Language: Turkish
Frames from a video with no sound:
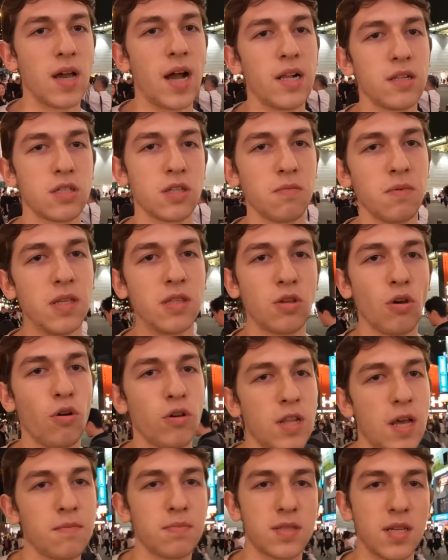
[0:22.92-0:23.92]
LGBT
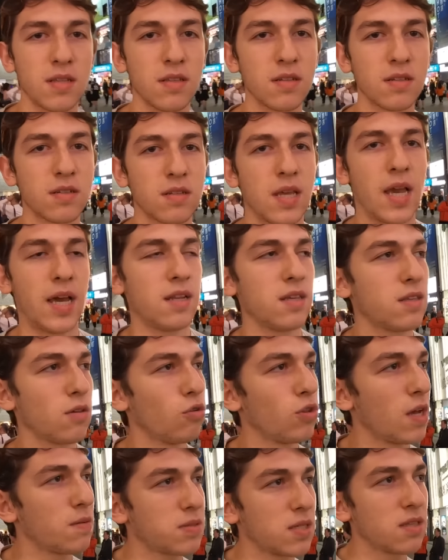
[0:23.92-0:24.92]
önemsenir. Yani
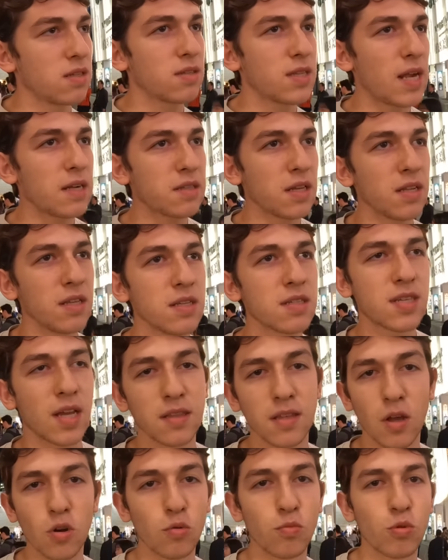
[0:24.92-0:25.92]
önemsenir derken
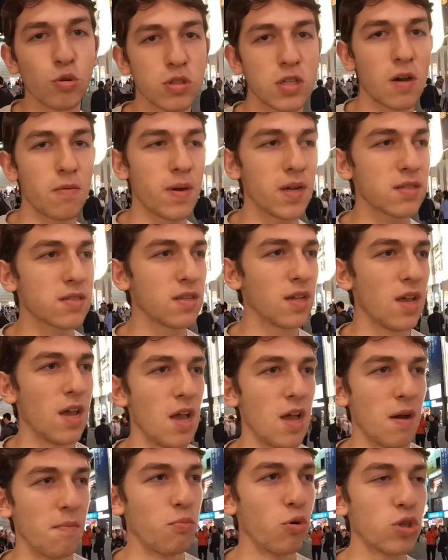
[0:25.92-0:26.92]
insanlar umursamaz.
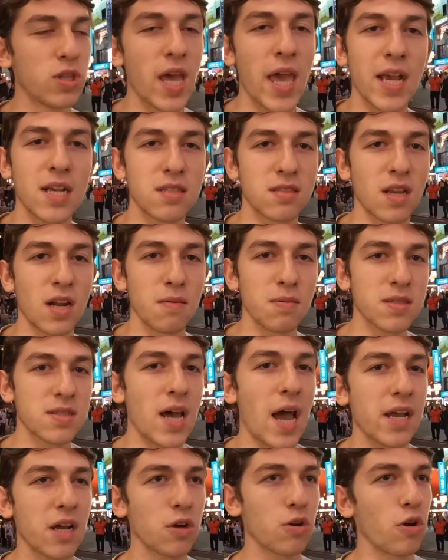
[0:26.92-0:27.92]
Burada ekstra bir
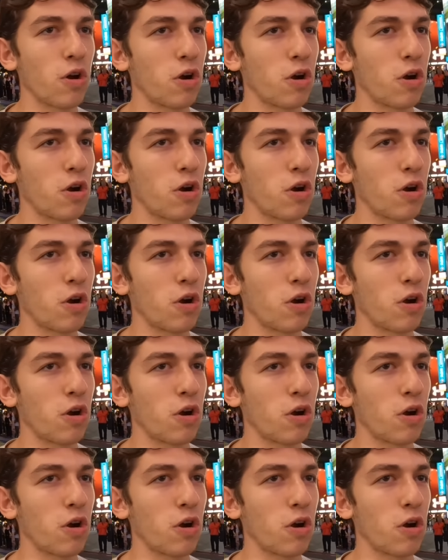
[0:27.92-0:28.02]
saygı